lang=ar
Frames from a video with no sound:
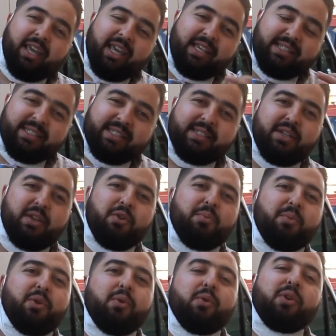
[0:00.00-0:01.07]
كيستثنيو
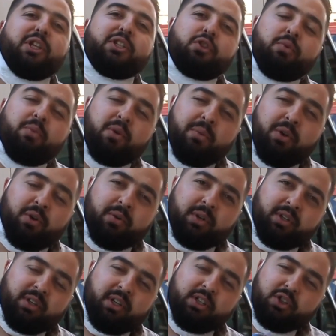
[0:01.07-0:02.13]
منه ليسيومي
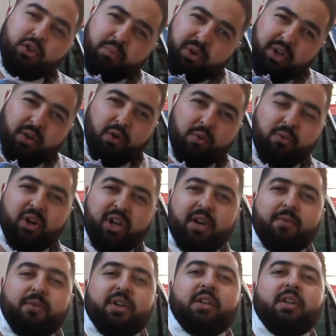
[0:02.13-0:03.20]
رومورك ليسيومي رومورك
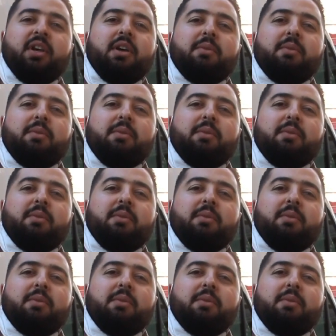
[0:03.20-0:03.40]
عفوا